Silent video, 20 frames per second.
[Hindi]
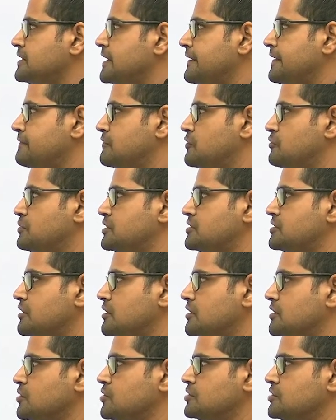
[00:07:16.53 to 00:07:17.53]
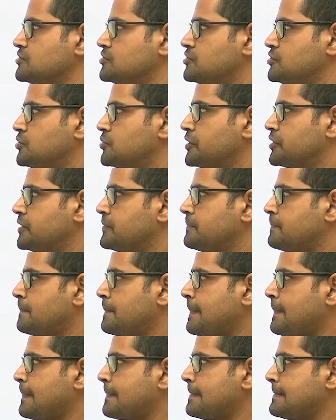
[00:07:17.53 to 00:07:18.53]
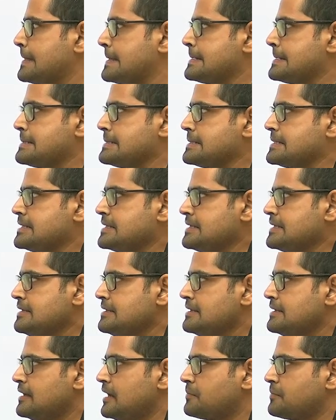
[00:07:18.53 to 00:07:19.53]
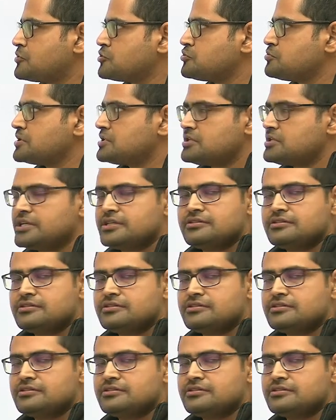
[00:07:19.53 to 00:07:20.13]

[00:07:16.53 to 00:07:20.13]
हैं उनमें से कौन कौन सी होंगी अब कुछ बच्चे